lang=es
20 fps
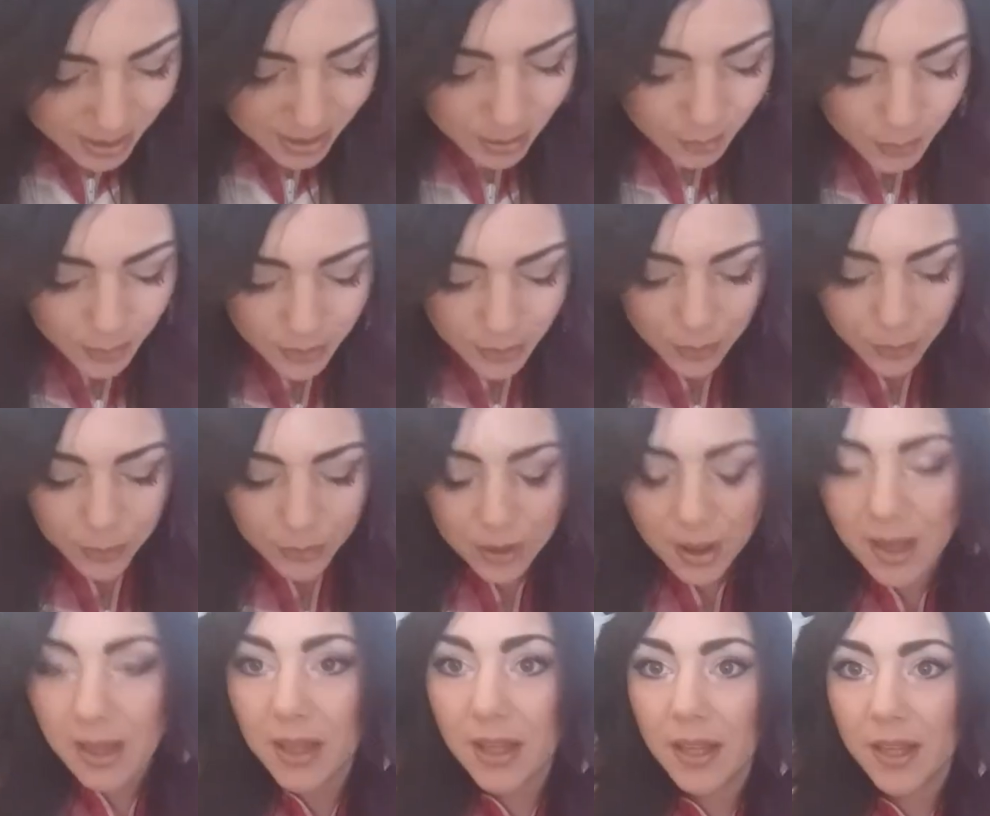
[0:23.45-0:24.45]
Y bueno,
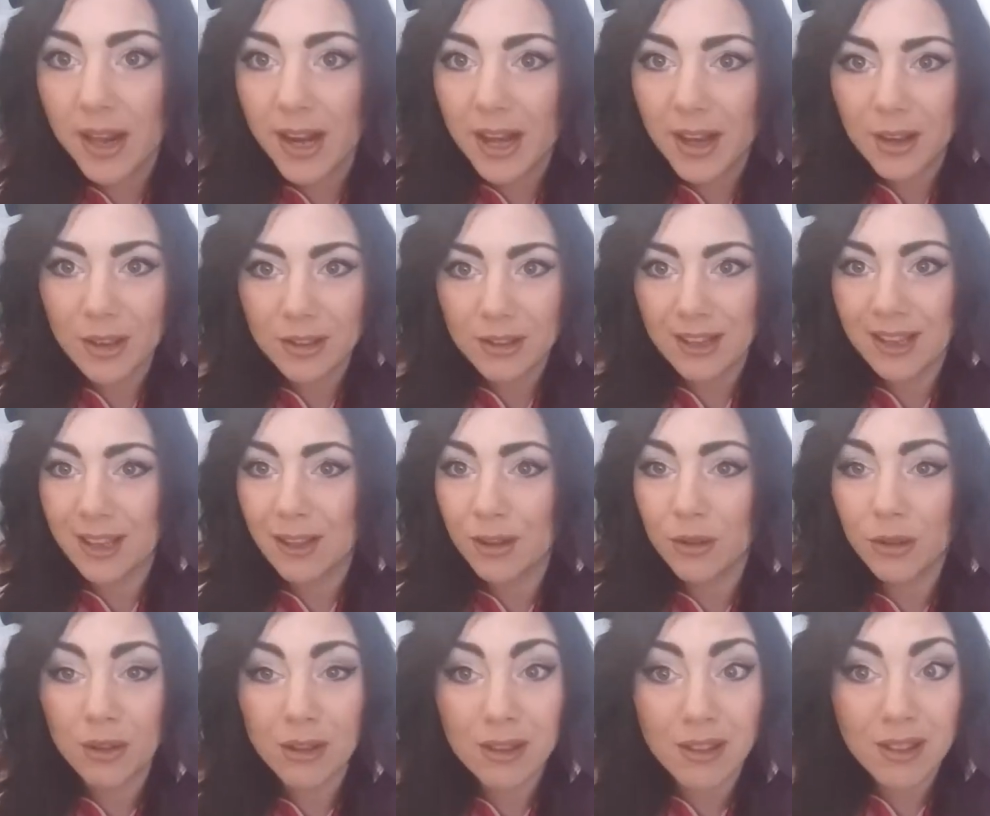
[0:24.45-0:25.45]
una de las cosas
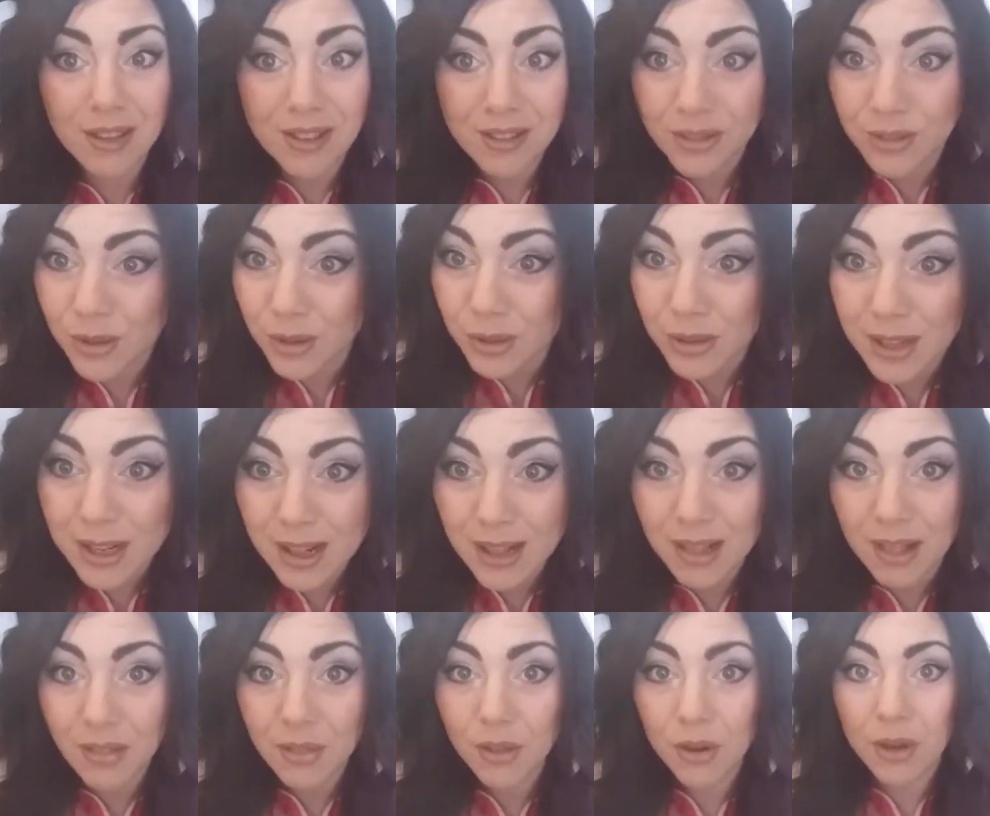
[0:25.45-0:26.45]
que estoy
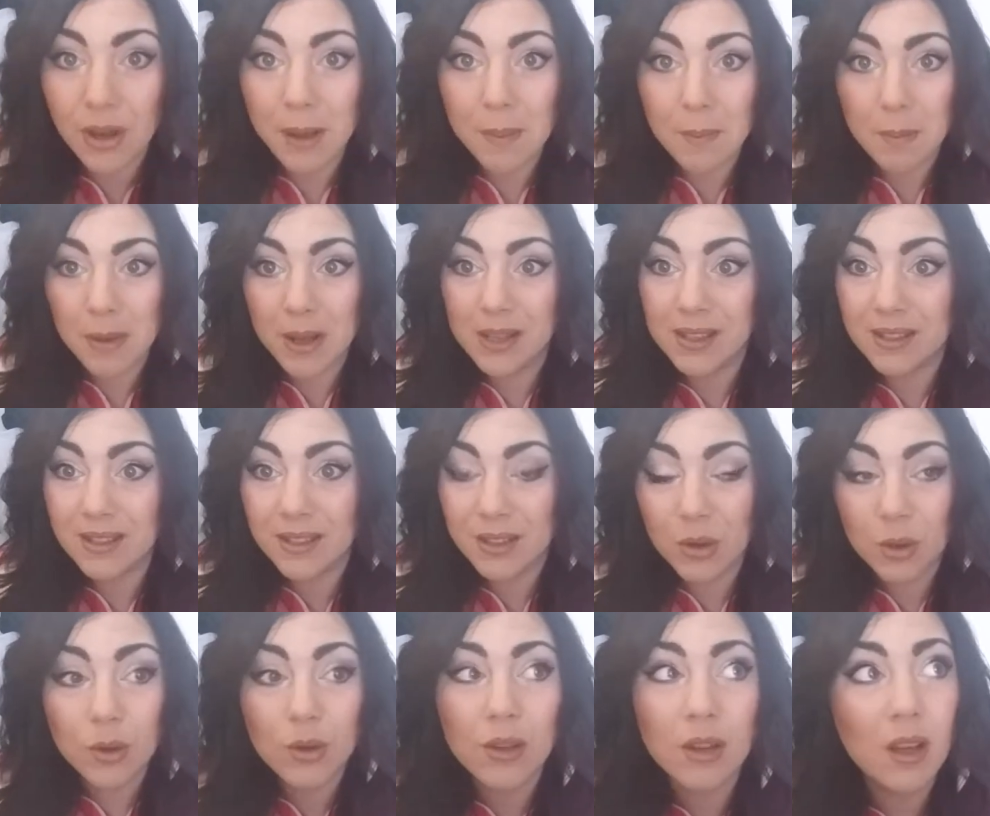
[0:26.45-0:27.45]
utilizando en mis
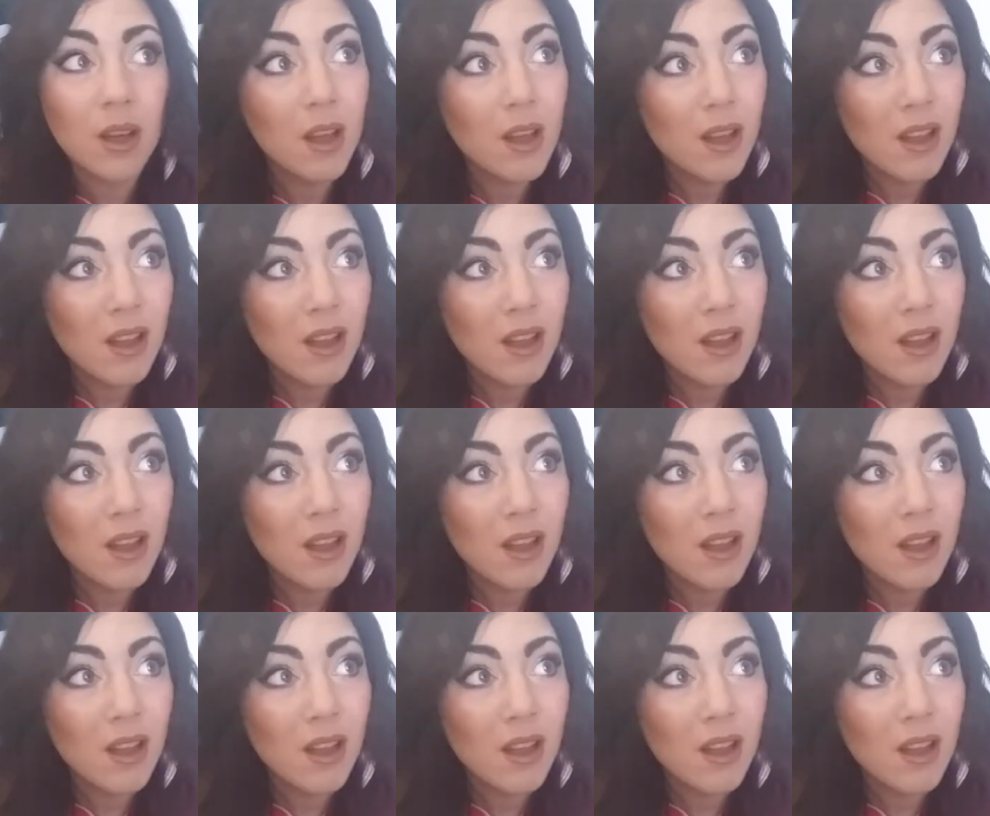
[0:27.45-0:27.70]
looks